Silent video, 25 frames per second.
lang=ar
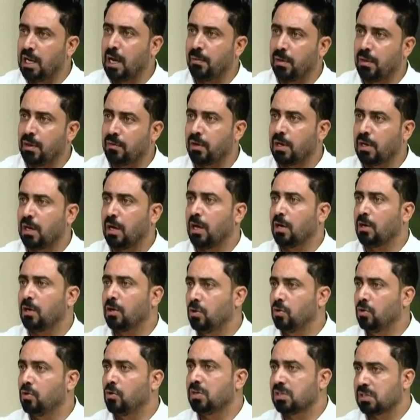فرحان
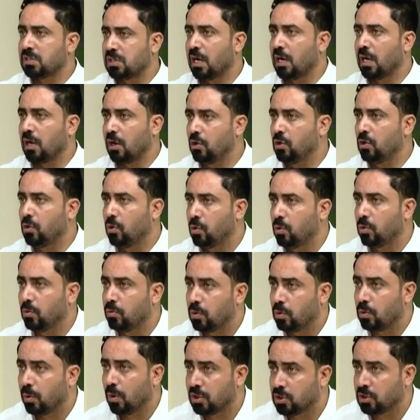أنه يستحق أنه يكون
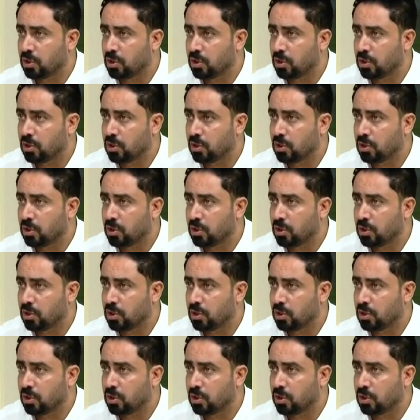متواجد